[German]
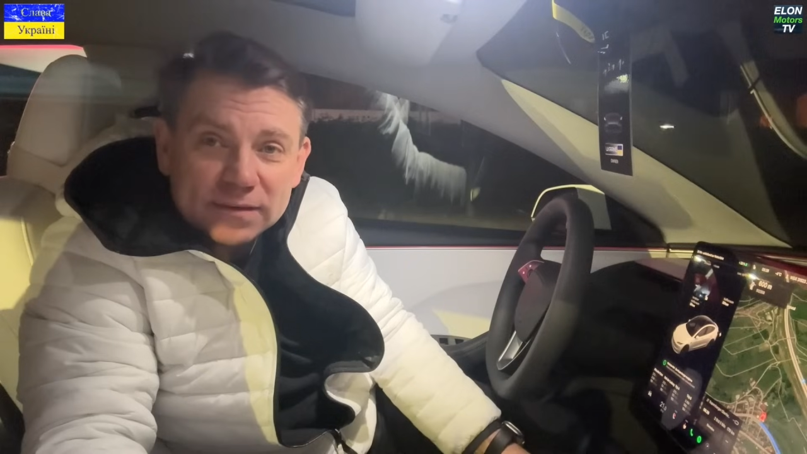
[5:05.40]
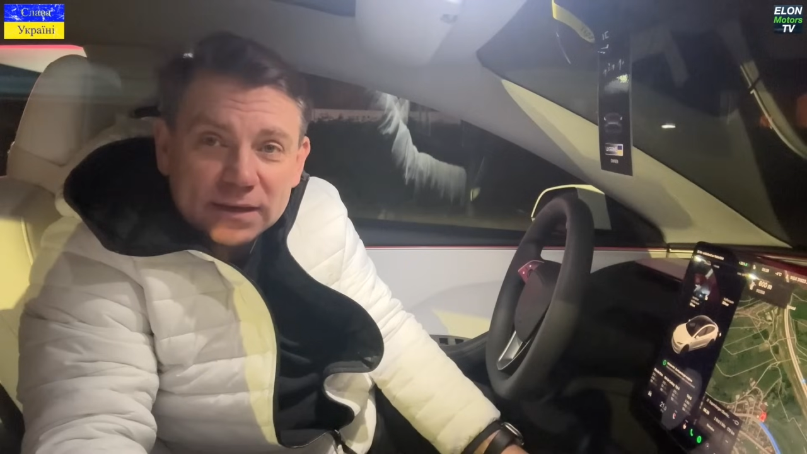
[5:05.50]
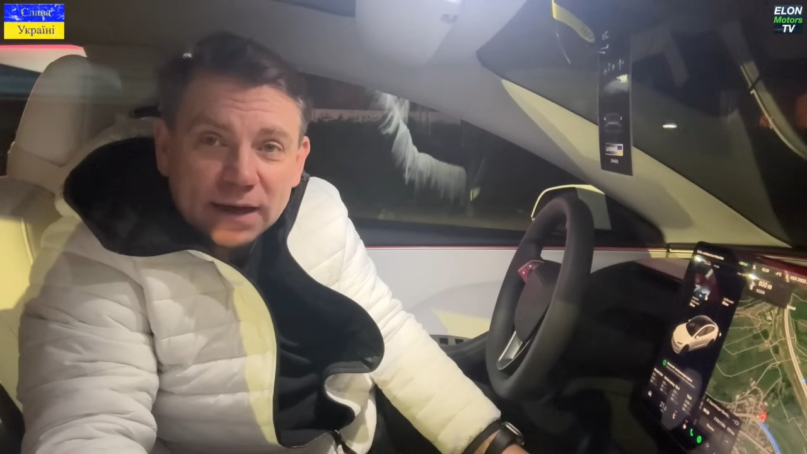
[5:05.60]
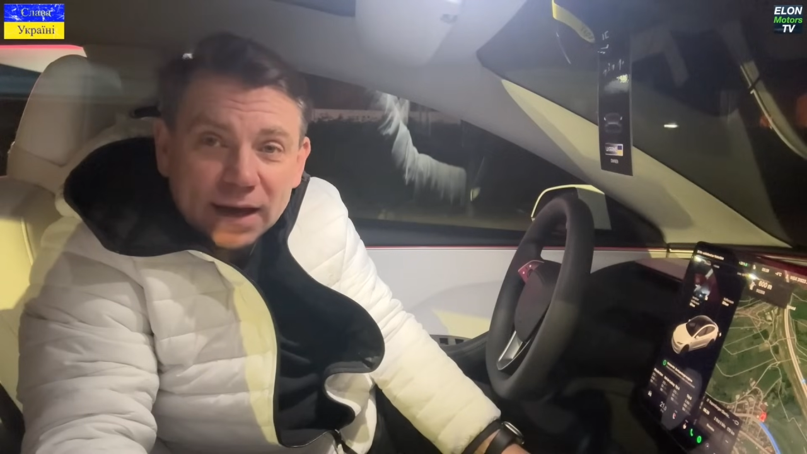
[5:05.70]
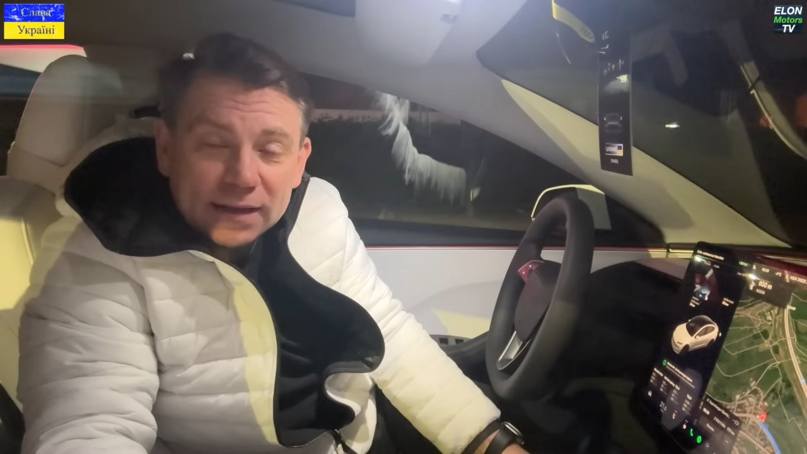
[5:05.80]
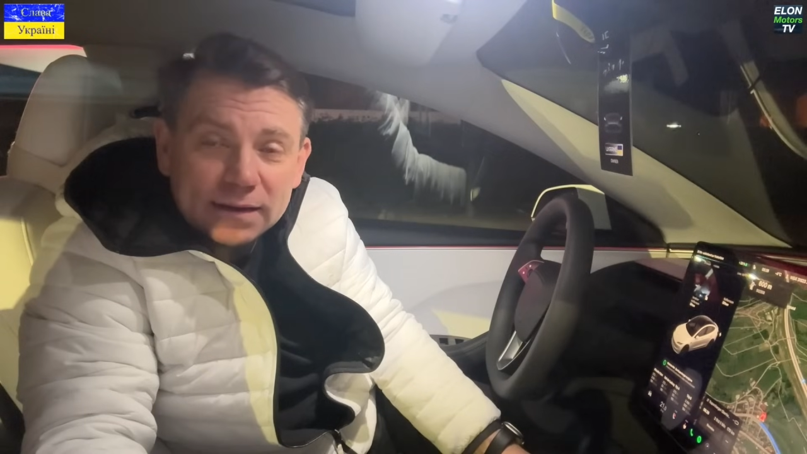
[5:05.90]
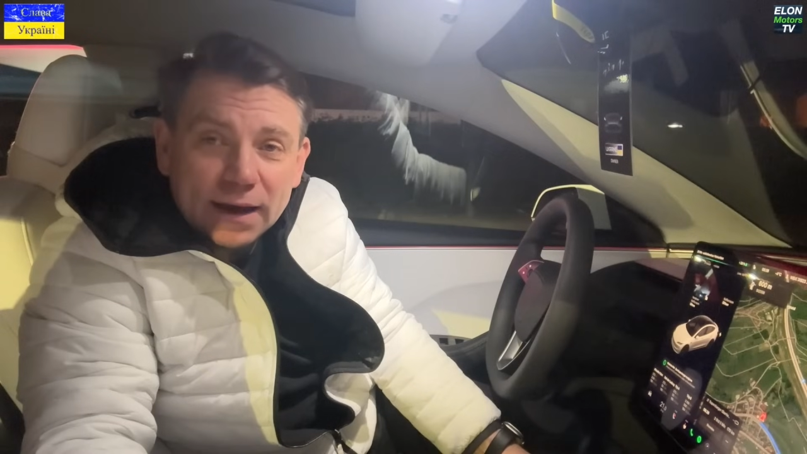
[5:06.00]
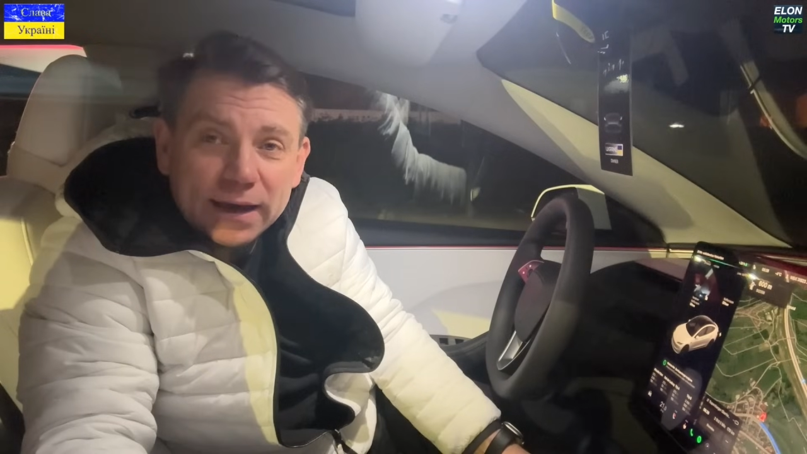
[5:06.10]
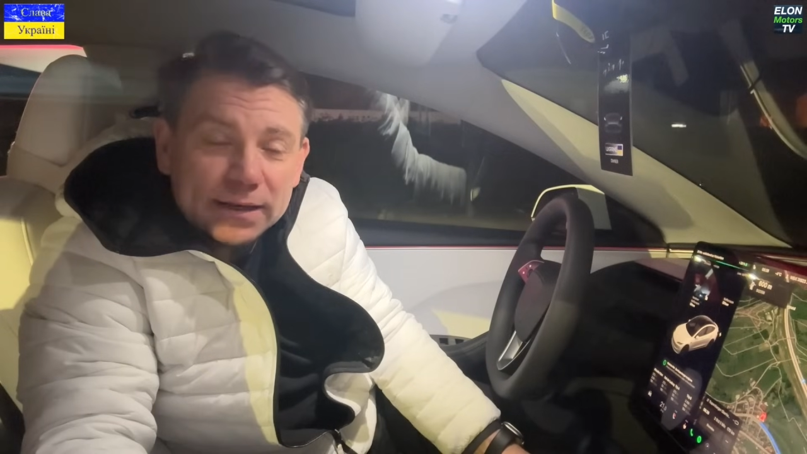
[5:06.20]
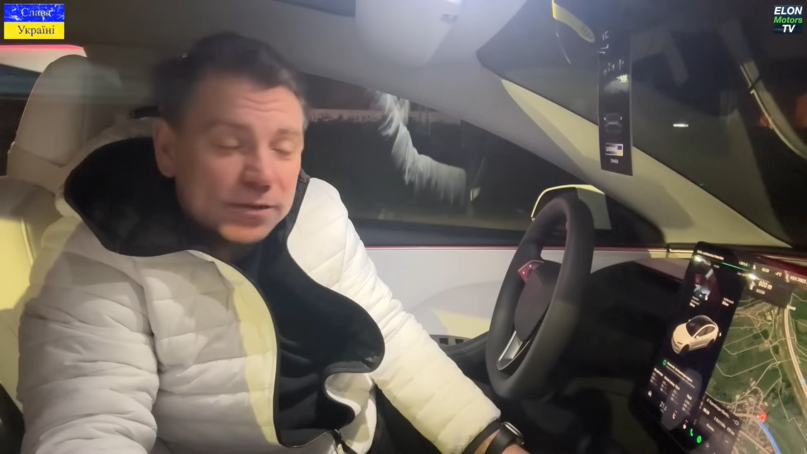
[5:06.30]
Grad,
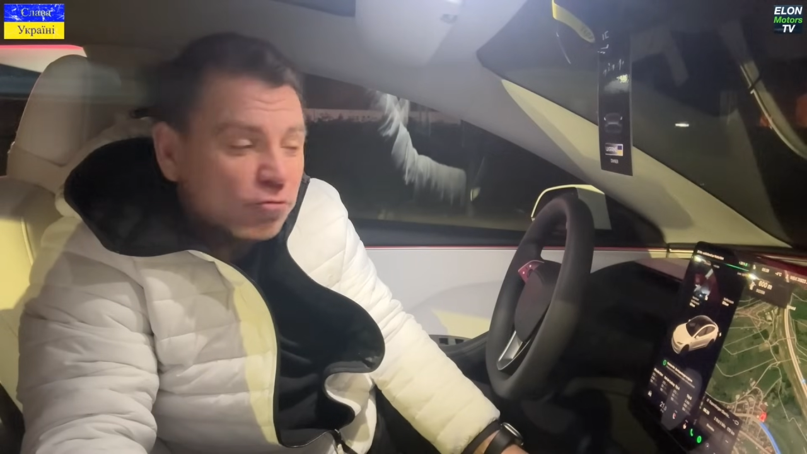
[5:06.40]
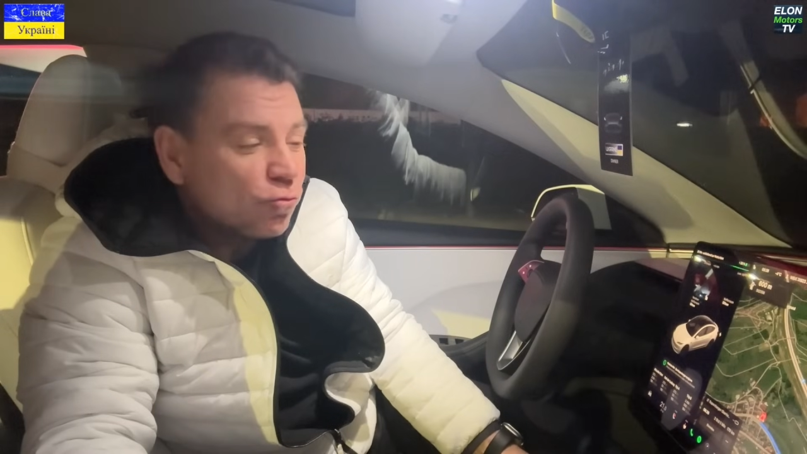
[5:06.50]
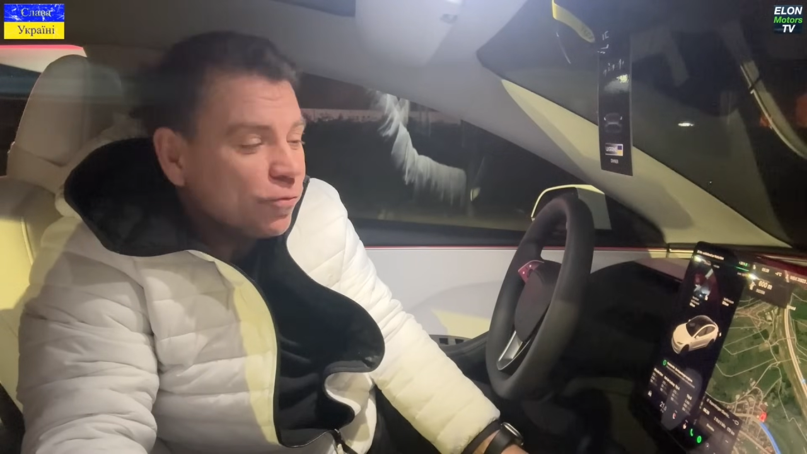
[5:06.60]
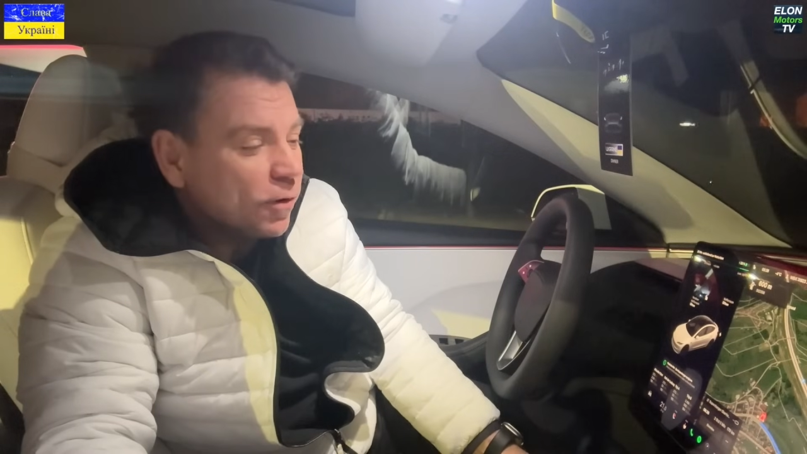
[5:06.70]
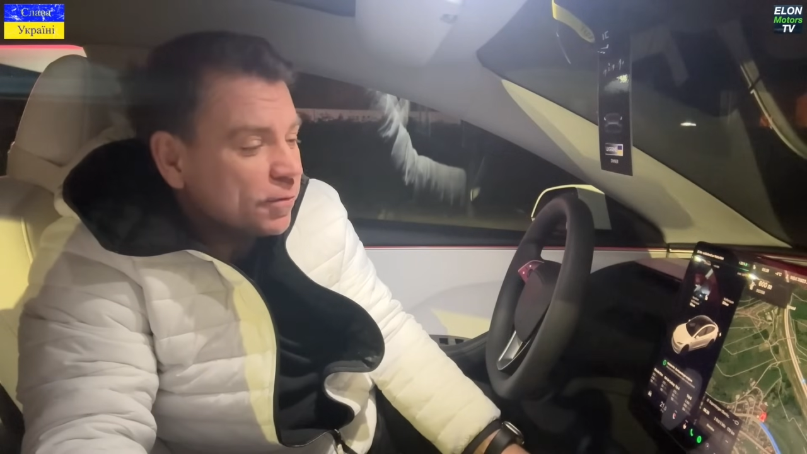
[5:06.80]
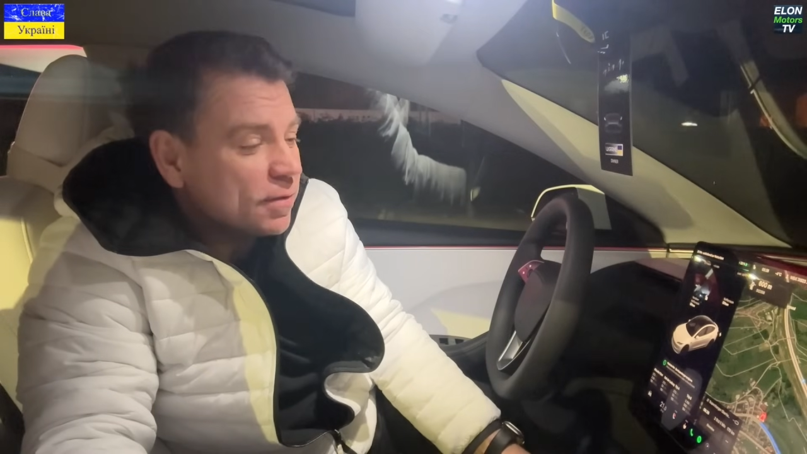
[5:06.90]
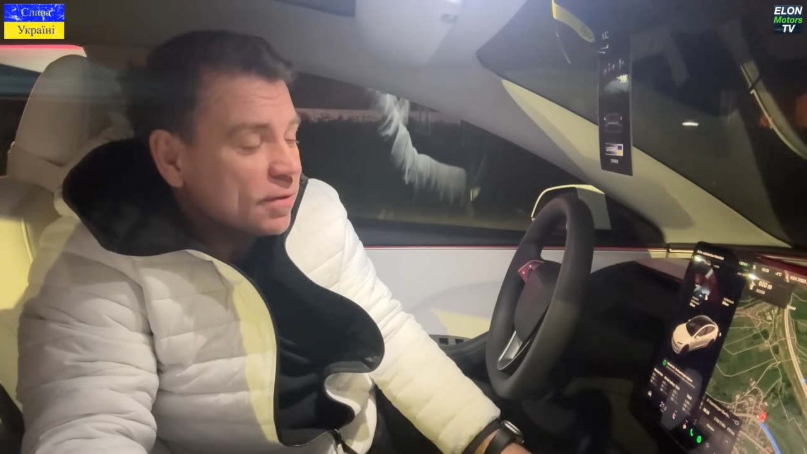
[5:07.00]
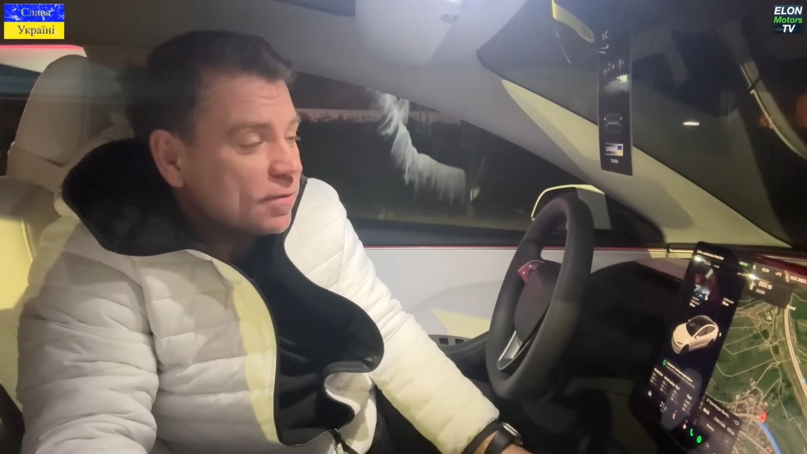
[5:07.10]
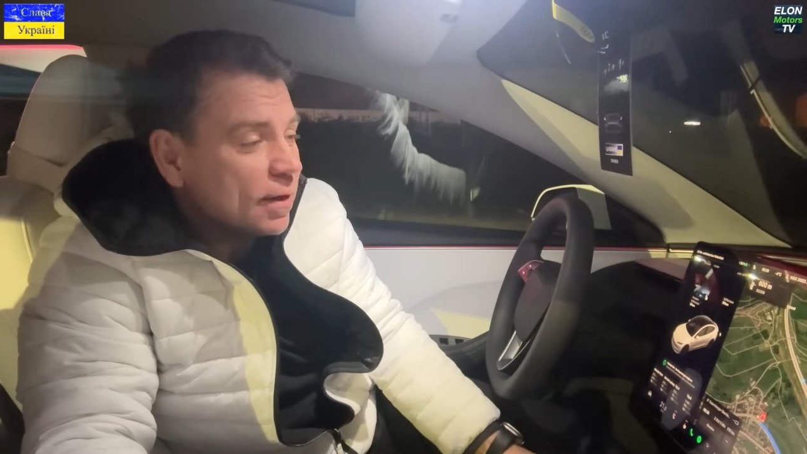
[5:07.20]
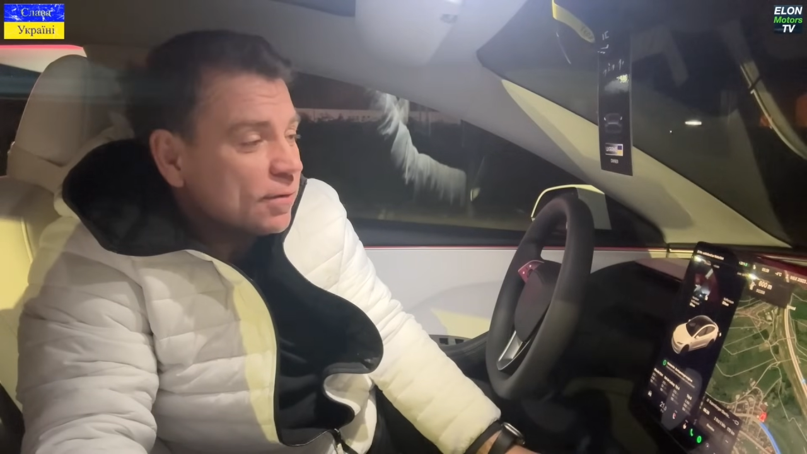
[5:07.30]
eine Stufe auf der
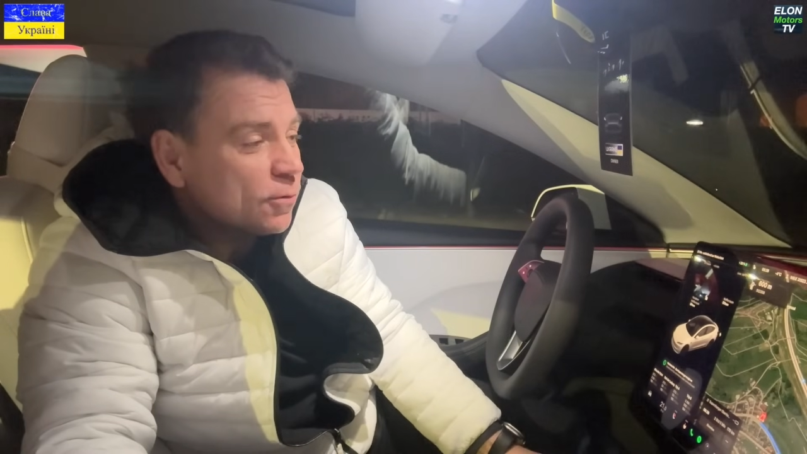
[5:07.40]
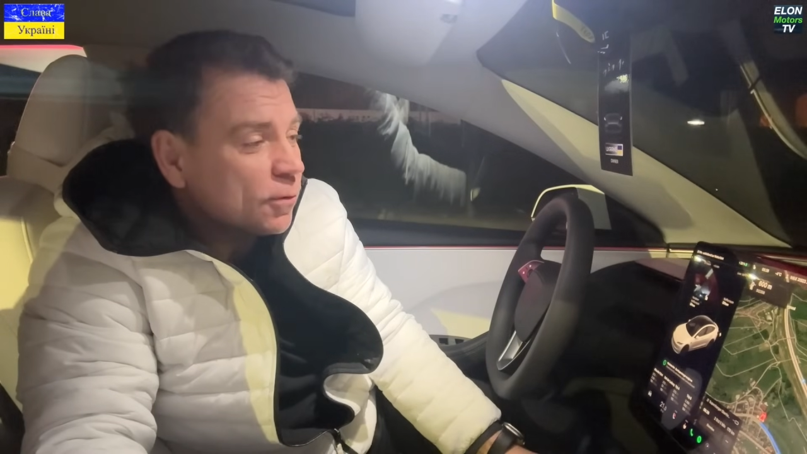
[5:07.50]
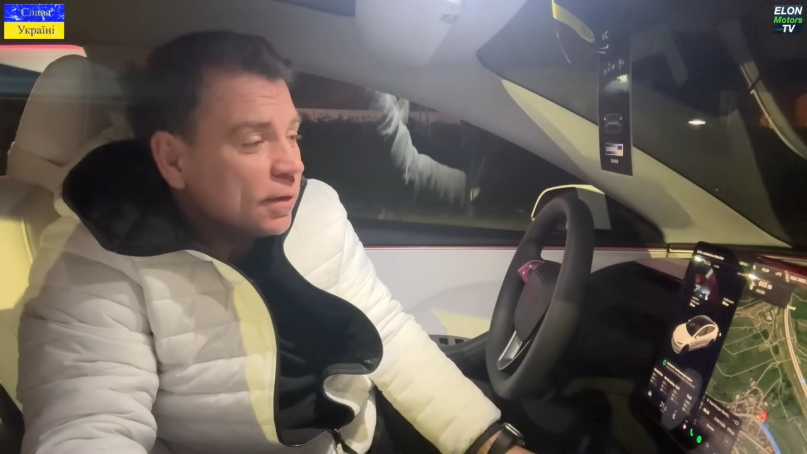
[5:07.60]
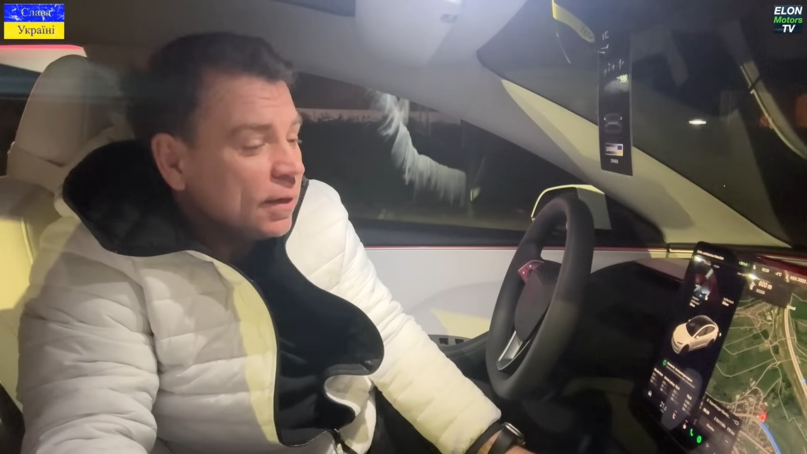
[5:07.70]
Sitzheizung.